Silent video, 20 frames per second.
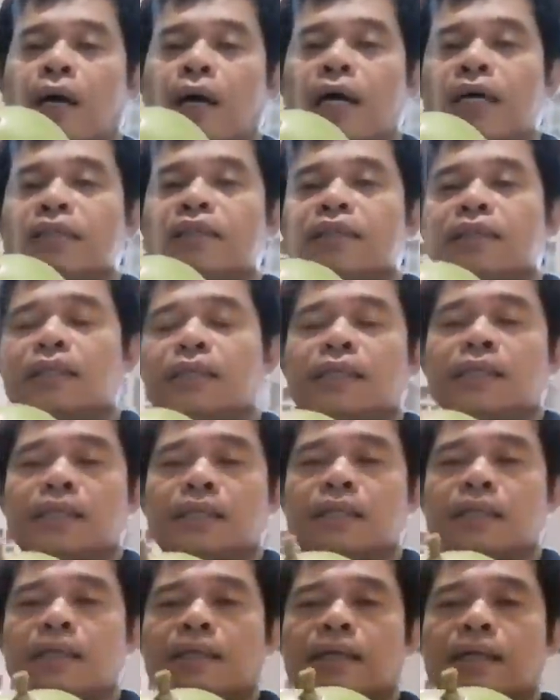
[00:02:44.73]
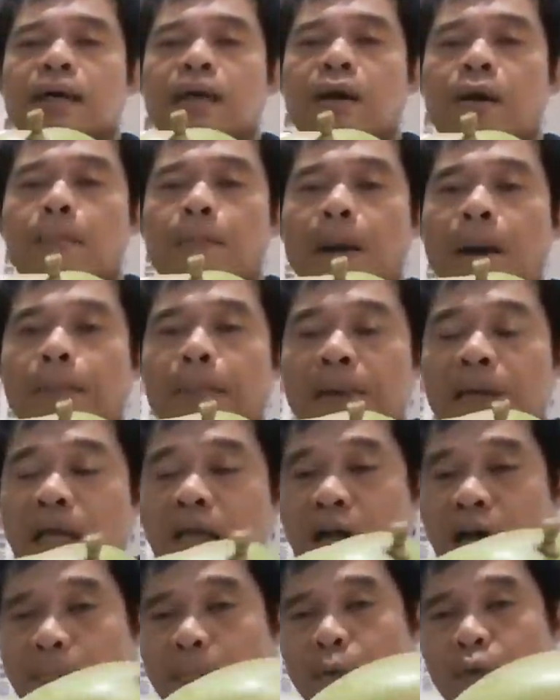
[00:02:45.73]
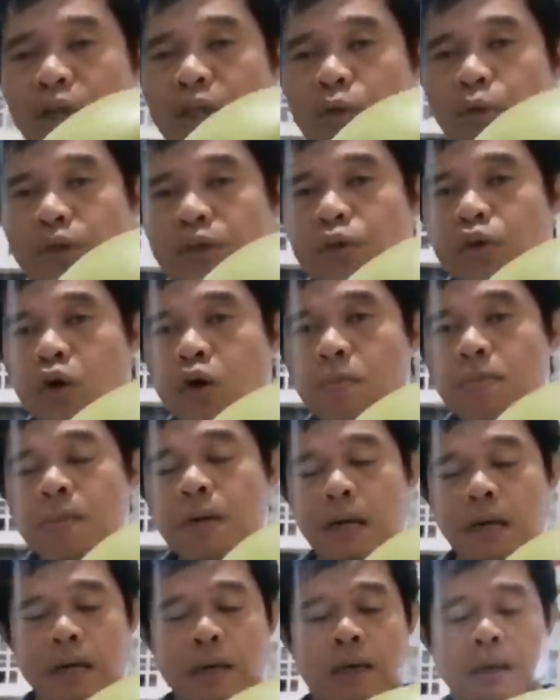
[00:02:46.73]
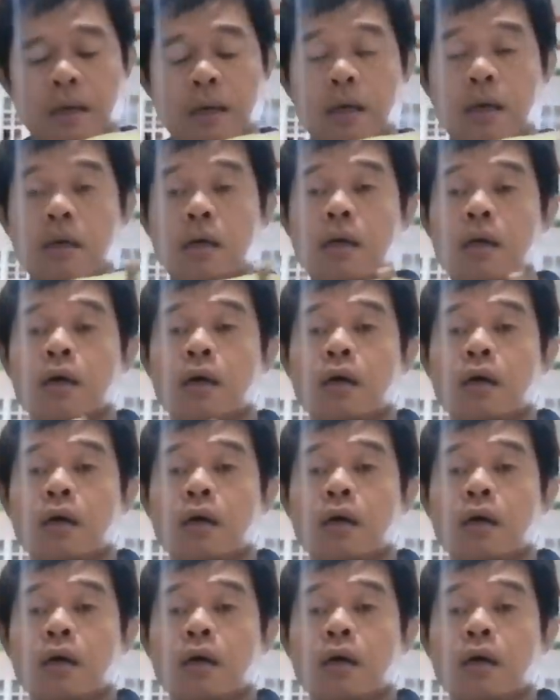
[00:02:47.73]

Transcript: At uh, pagpanay ka po nito inom, uh,